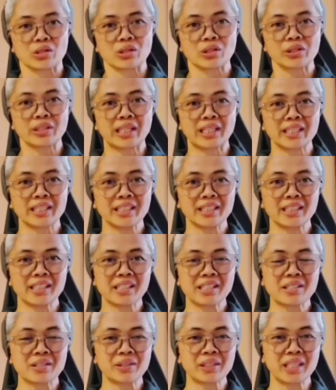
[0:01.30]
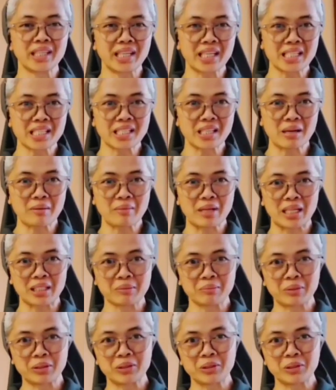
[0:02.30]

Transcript: Saudari dan saudara selamat